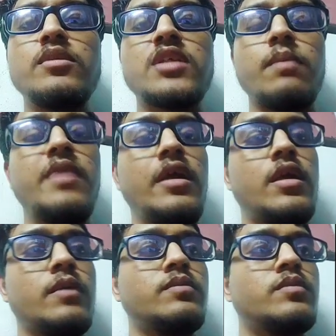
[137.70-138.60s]
మిస్టర్
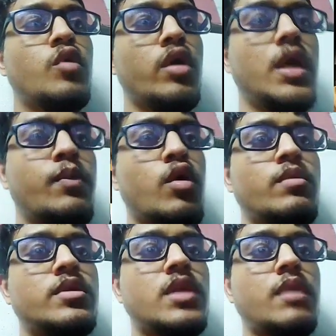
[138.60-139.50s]
మీట్ లొంగిపో
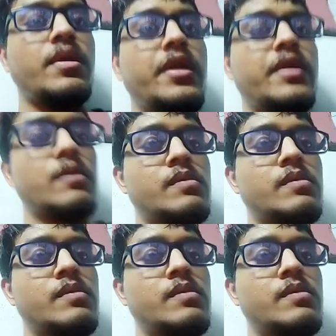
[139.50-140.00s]
మిస్టర్ మీట్